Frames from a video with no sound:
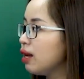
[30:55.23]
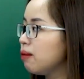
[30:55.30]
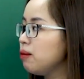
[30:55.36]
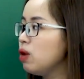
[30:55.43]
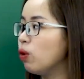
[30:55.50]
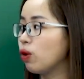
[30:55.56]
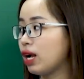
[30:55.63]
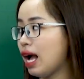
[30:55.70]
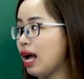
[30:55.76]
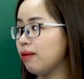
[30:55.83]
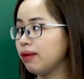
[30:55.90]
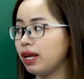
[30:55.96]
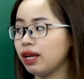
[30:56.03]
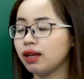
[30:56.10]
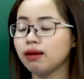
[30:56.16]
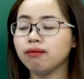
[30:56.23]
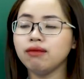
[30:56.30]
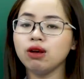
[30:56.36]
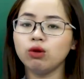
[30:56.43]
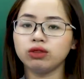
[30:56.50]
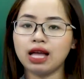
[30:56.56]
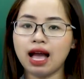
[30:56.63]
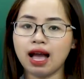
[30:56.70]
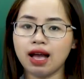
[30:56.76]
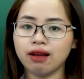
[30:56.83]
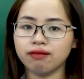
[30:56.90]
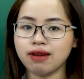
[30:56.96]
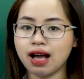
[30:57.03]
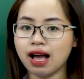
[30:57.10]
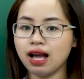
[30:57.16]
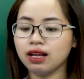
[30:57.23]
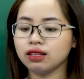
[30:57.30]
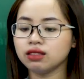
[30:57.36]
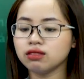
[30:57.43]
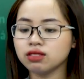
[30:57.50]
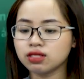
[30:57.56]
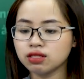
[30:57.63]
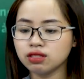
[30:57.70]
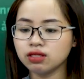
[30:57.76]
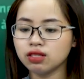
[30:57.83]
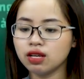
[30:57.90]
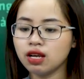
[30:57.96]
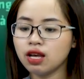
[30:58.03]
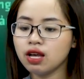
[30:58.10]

Biểu cảm này, miêu tả và tự sự.